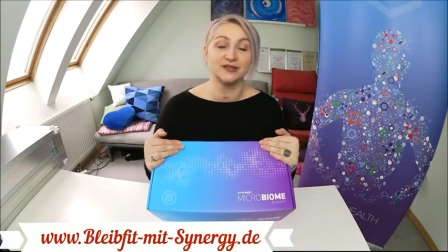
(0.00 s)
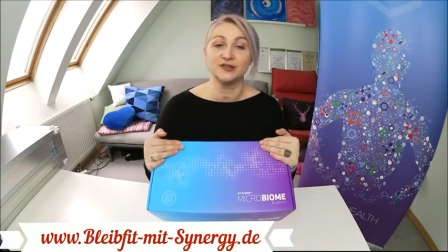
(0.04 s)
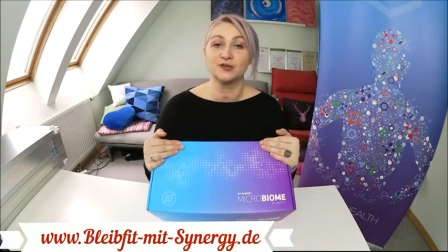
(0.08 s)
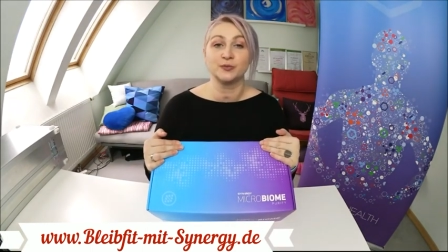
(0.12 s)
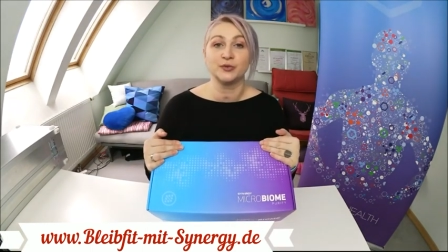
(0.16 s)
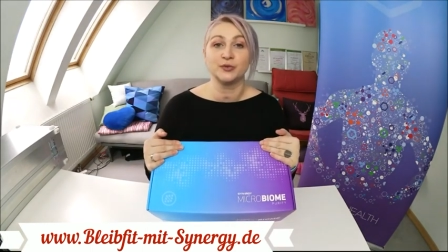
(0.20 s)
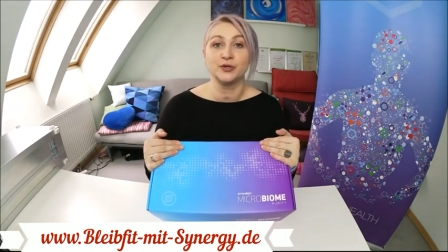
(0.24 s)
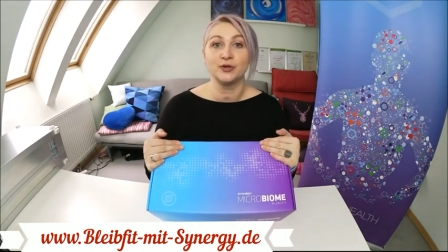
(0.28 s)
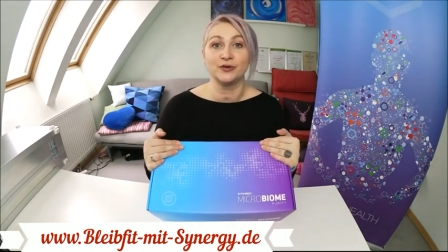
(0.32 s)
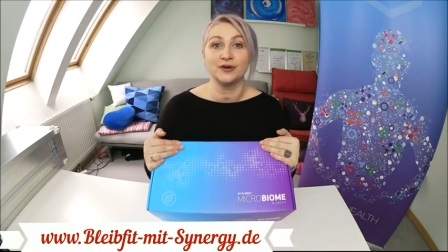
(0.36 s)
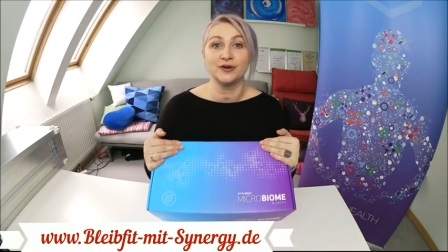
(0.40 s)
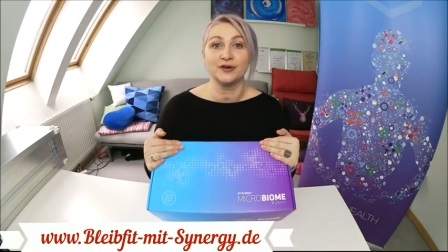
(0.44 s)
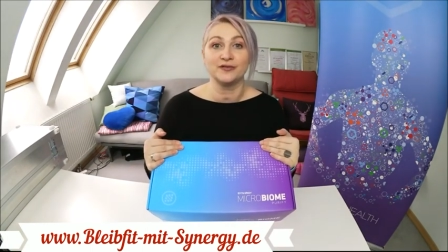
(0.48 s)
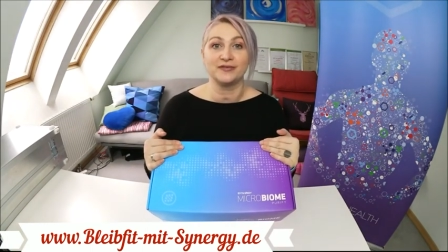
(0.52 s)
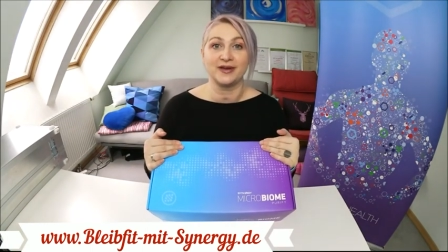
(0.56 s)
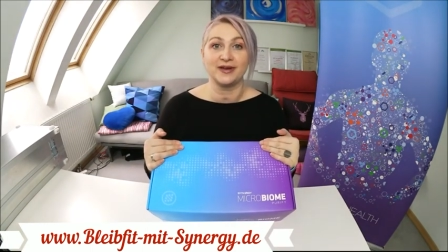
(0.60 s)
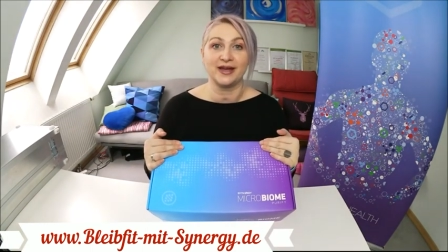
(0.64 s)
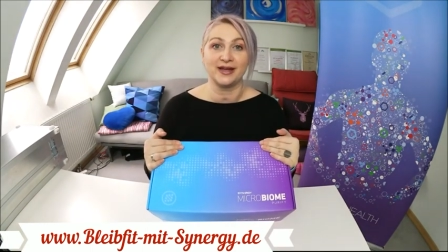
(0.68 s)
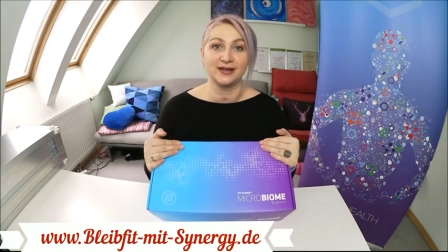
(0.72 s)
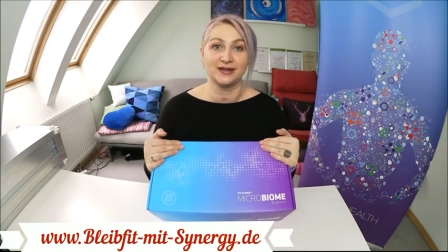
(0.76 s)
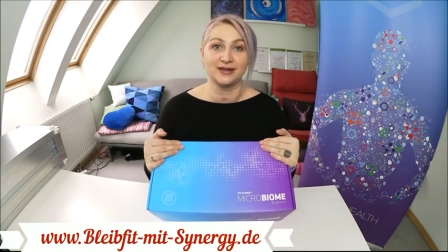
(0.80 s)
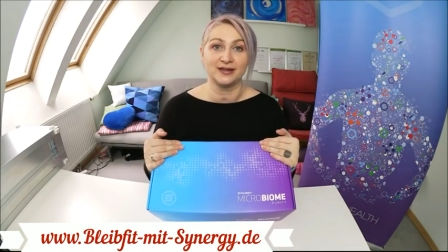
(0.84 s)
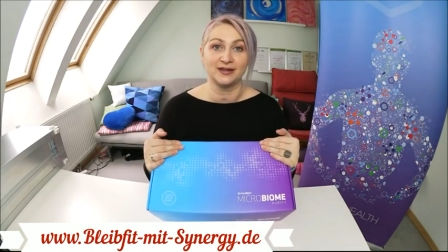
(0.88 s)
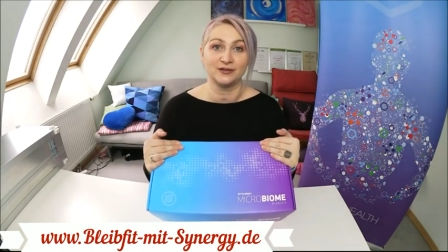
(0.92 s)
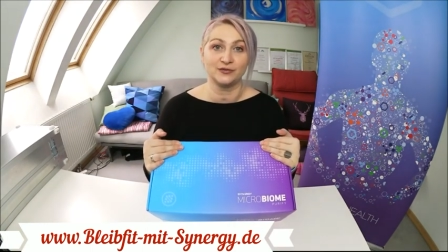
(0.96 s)
das
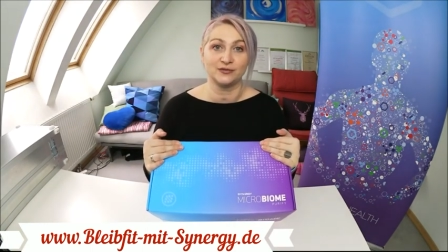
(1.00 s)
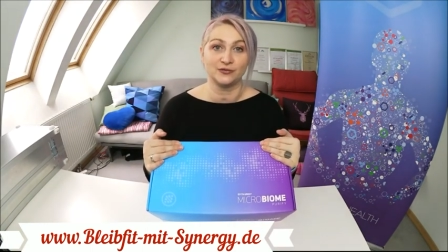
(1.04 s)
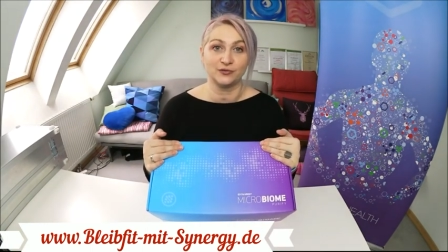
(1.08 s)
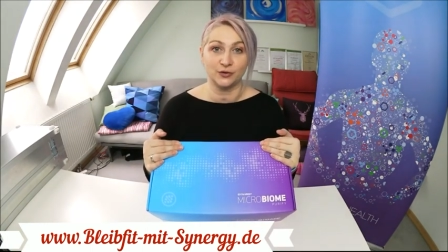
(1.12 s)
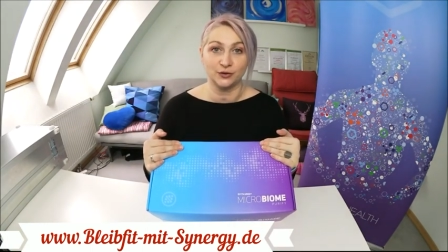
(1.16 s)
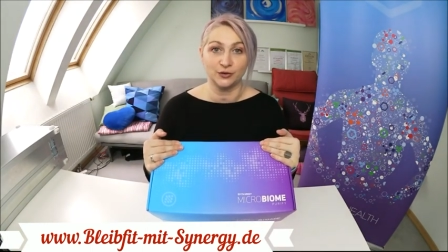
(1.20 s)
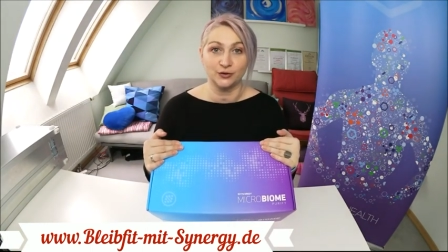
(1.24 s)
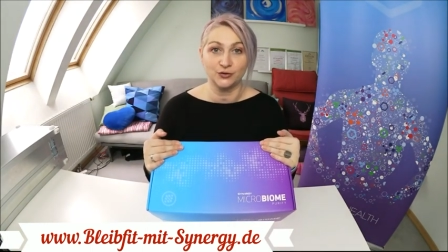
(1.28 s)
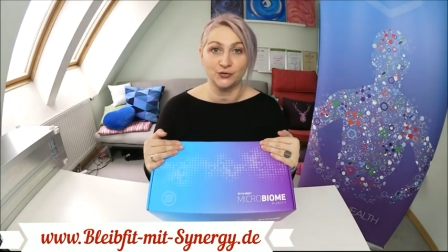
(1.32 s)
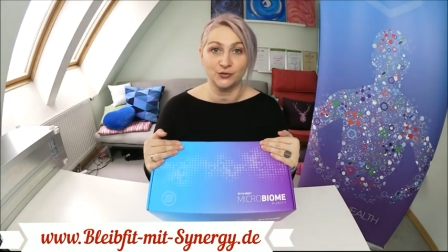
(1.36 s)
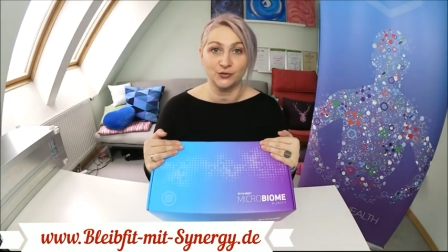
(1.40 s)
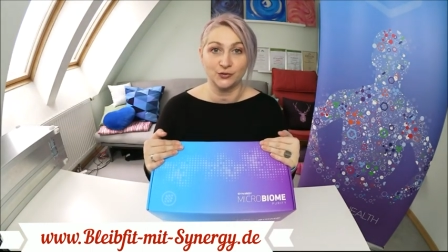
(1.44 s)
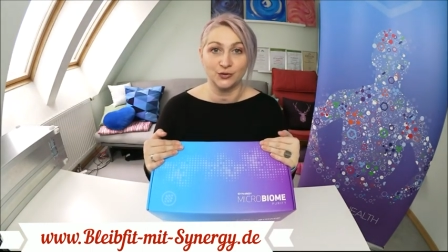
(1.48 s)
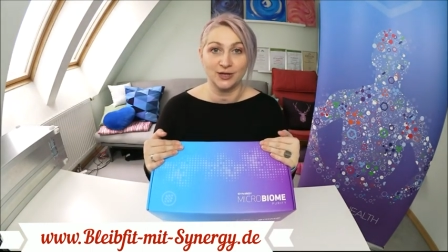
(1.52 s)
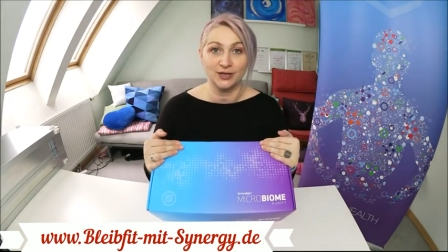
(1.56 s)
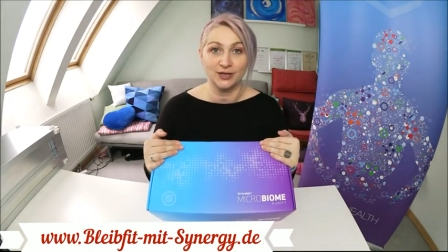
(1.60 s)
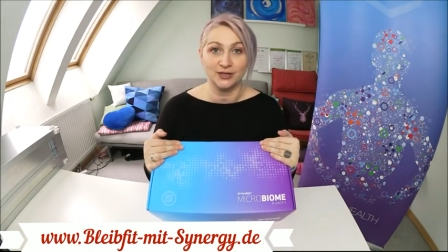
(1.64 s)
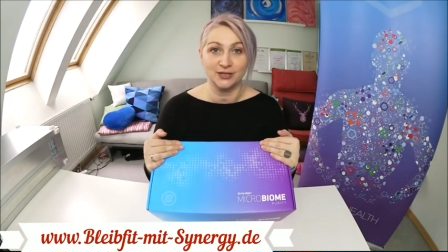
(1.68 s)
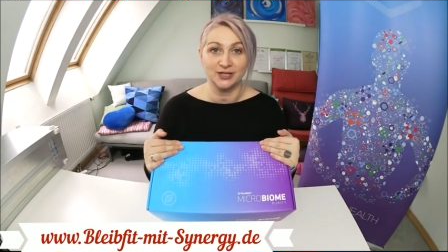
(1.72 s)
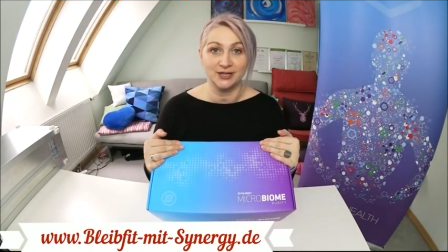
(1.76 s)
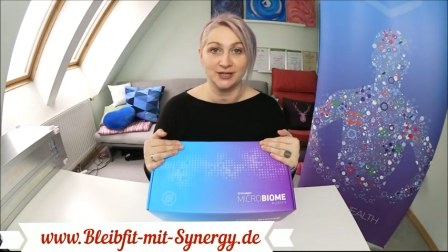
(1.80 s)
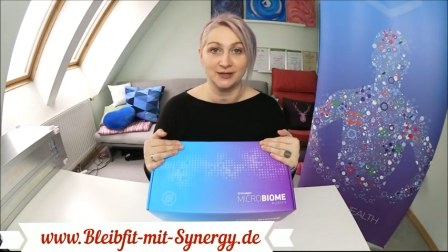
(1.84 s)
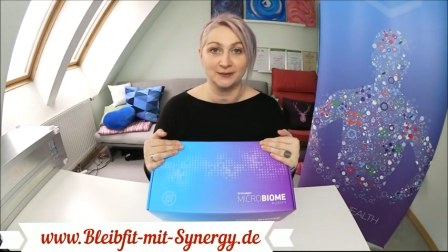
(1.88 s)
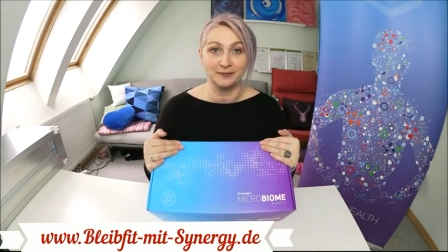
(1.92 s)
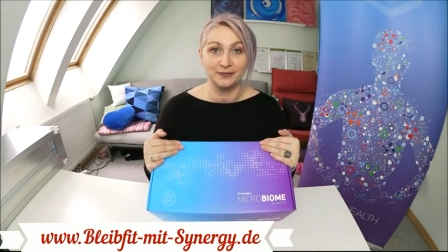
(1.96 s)
Purify-Kit von
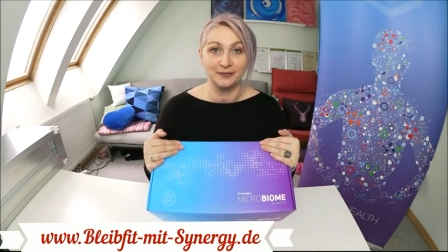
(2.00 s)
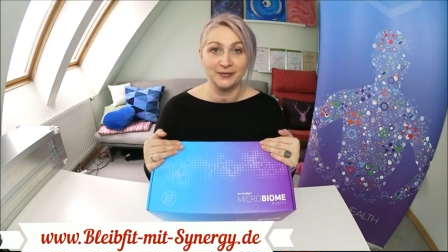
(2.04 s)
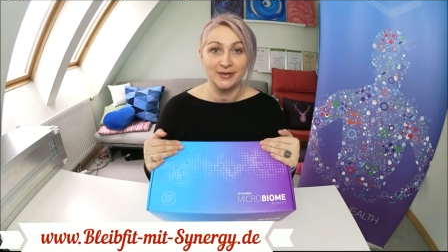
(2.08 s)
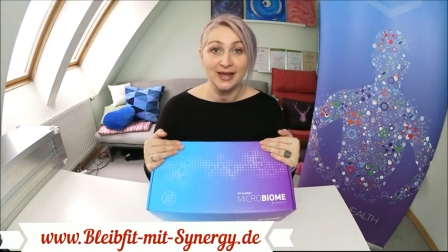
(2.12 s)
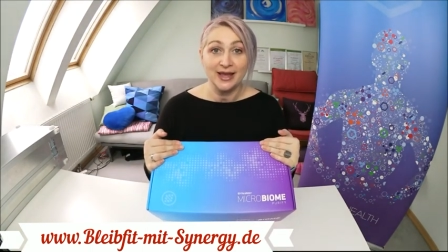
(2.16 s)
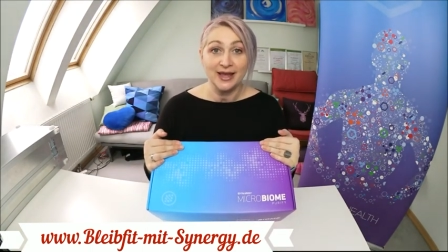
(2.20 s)
Synergy.